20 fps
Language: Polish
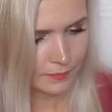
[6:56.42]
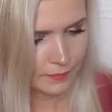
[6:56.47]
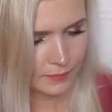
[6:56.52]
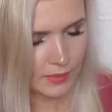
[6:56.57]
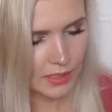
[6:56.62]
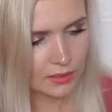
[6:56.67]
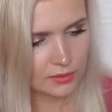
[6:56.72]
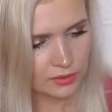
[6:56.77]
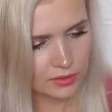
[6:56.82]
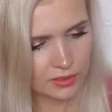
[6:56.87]

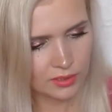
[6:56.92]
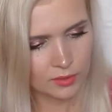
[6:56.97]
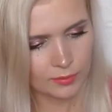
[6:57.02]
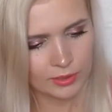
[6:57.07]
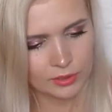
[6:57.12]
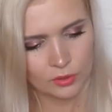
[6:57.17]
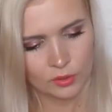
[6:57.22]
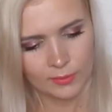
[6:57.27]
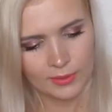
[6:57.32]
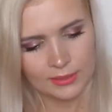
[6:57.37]
Tak, to jest
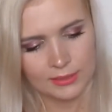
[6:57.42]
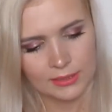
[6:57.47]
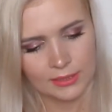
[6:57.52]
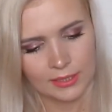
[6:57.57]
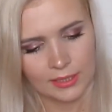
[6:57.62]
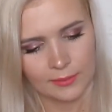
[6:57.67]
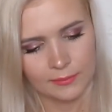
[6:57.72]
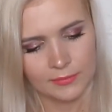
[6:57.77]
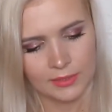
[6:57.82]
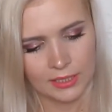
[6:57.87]
chyba normalny
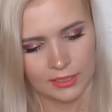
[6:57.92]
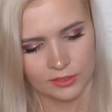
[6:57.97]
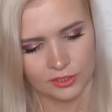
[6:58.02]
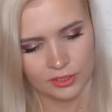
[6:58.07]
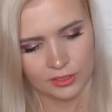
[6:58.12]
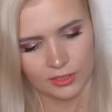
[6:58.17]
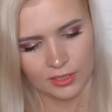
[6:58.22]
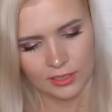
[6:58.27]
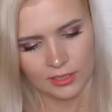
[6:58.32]
krem na dzień,